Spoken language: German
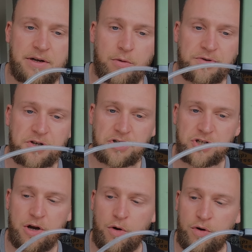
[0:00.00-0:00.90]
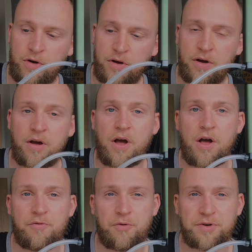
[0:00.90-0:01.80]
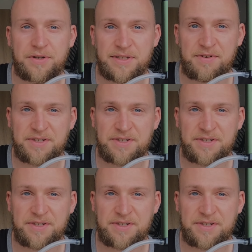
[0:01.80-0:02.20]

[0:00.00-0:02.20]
Der untere Schlauch wird ins